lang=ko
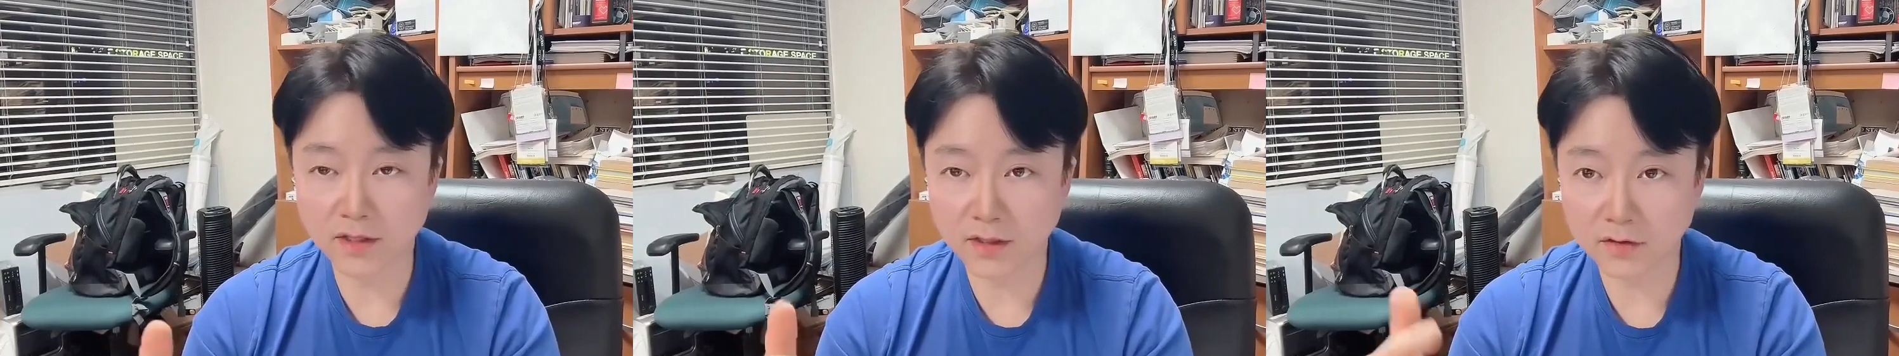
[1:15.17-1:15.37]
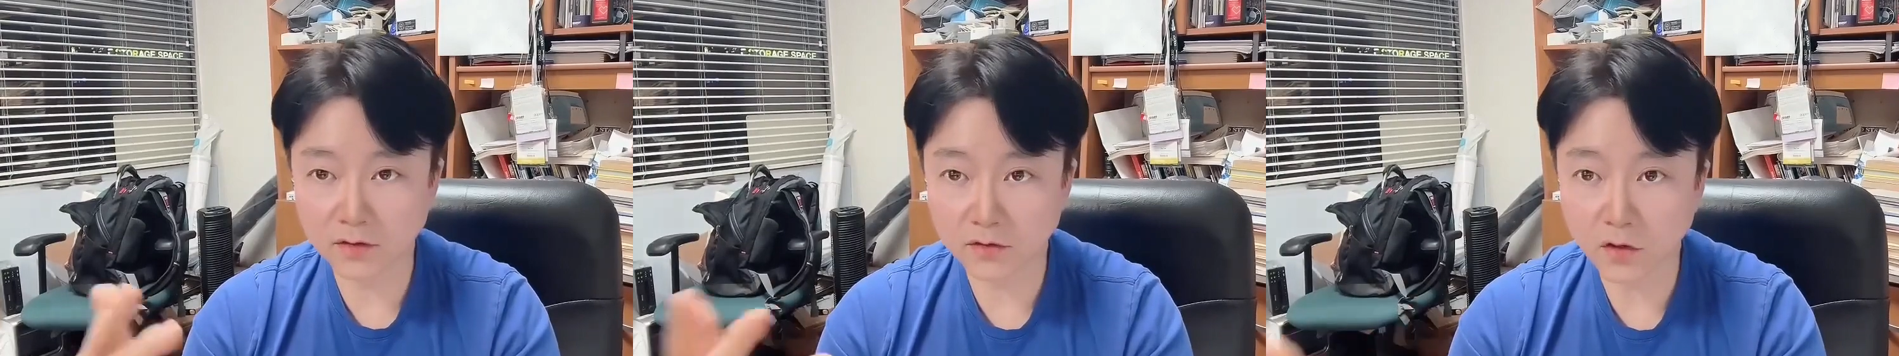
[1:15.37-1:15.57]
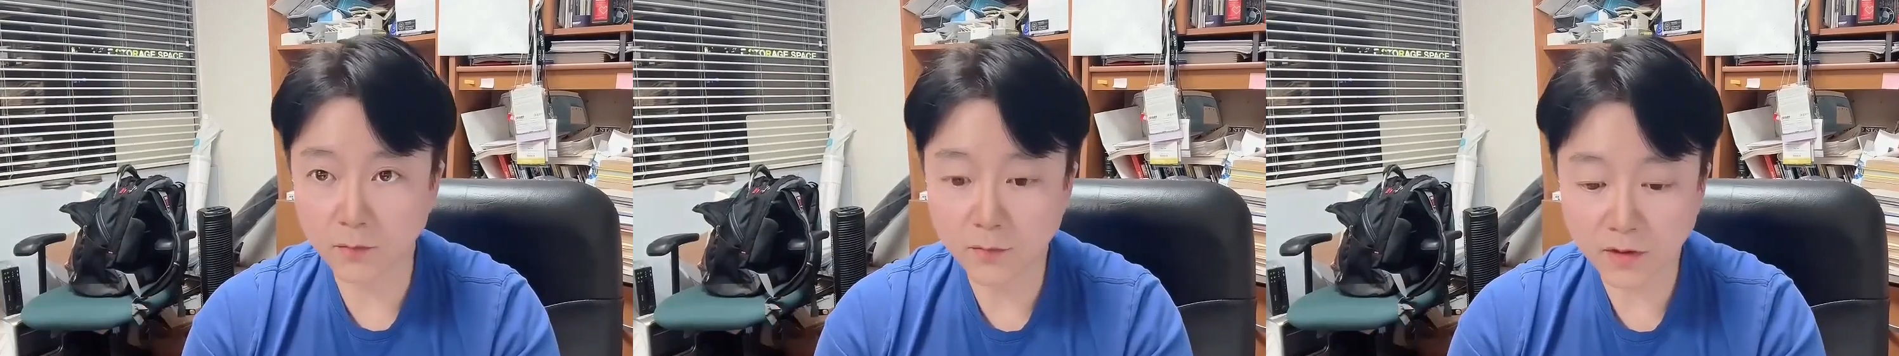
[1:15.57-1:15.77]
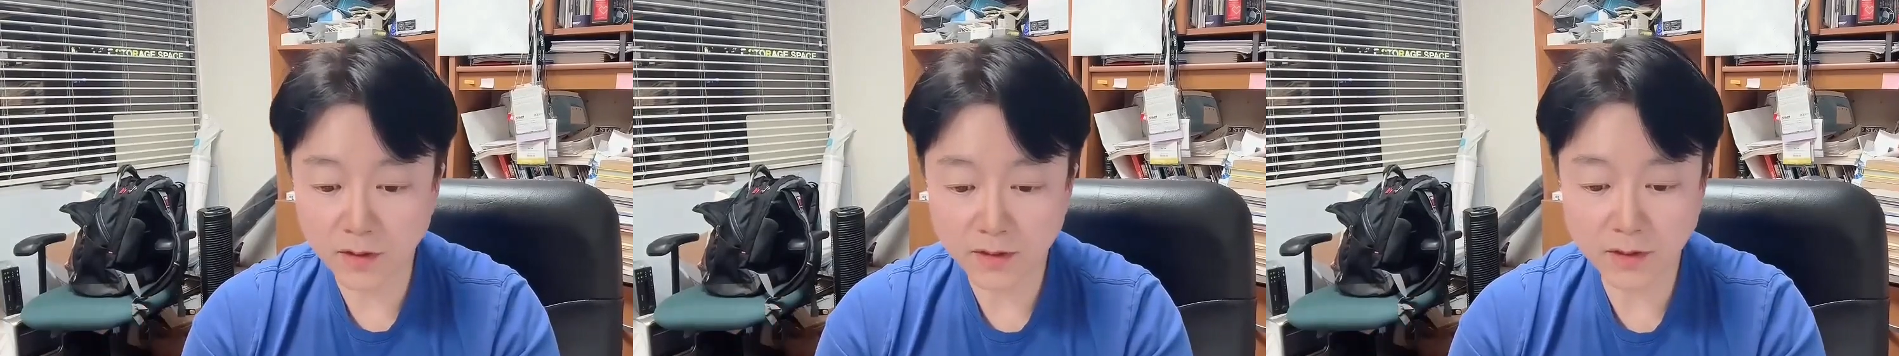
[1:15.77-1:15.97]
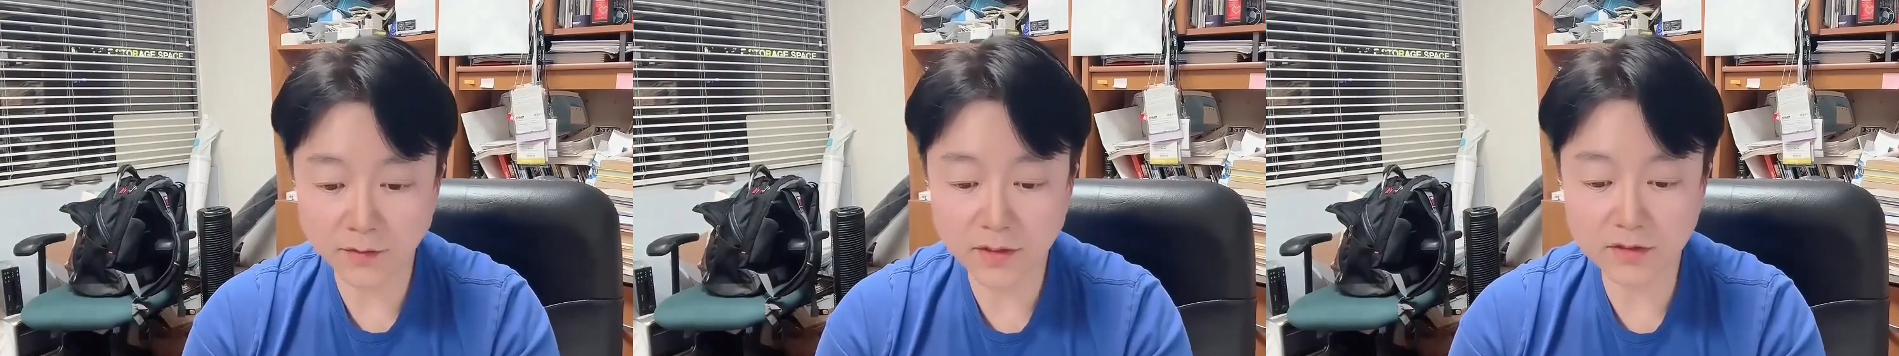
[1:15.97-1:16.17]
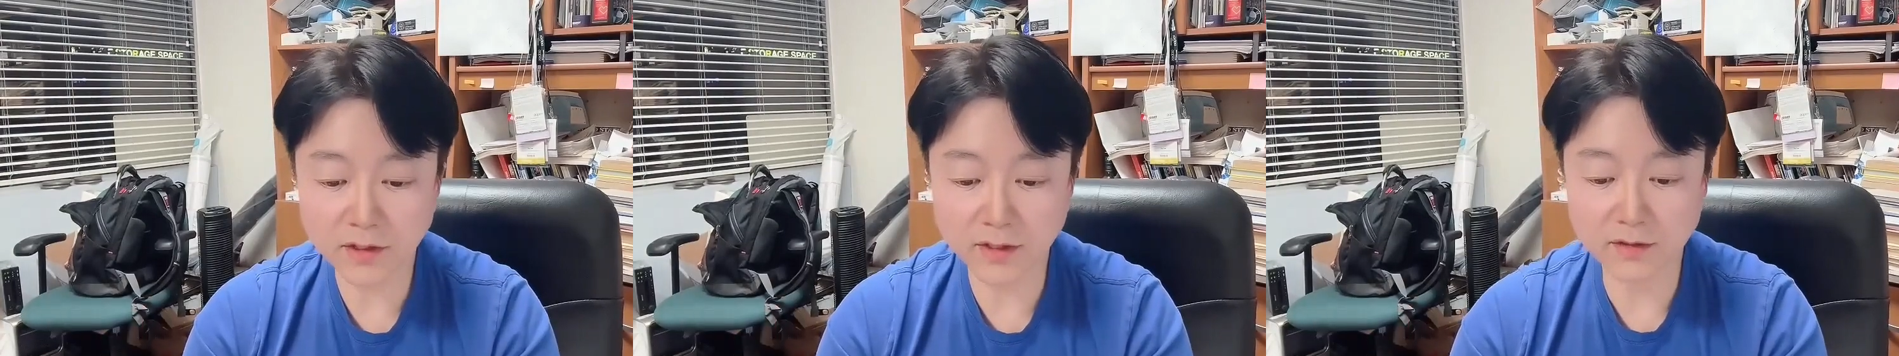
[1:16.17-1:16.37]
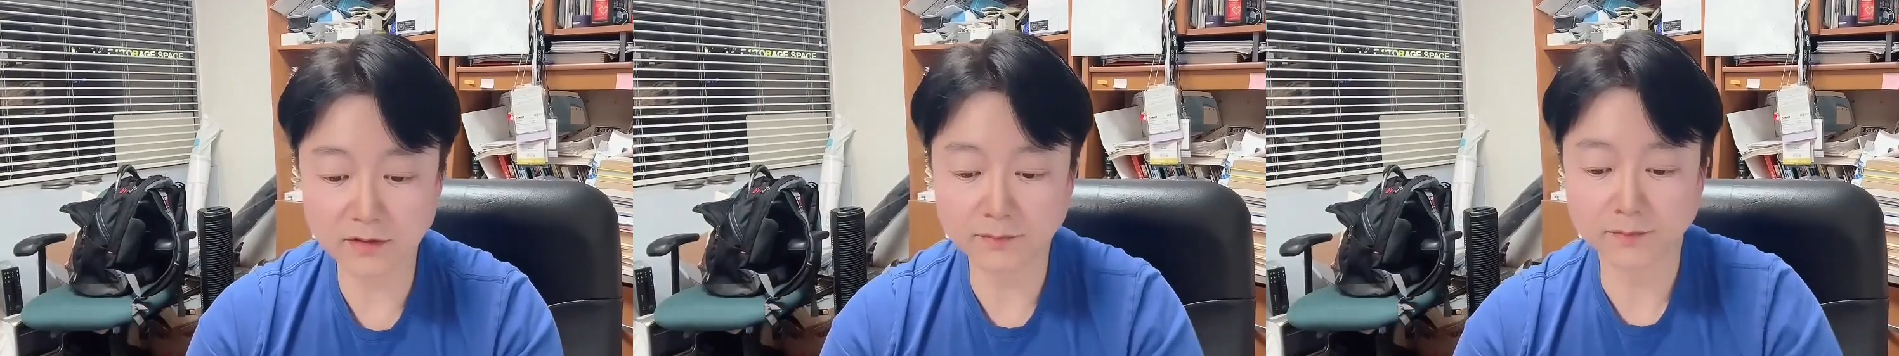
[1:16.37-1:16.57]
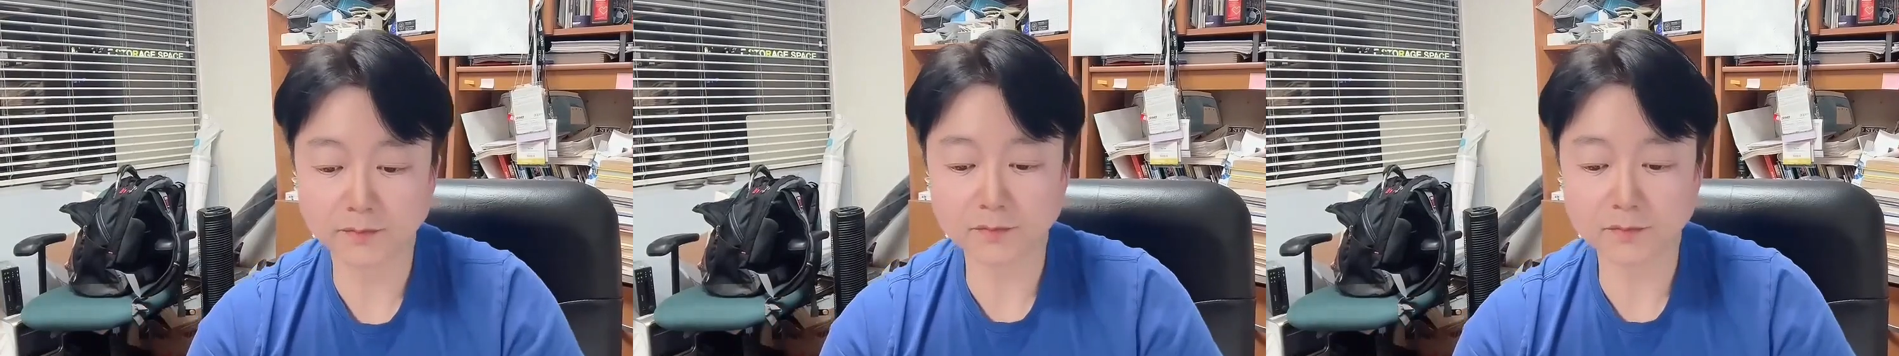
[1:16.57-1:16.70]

대해서 설명을 한다고 했잖아요.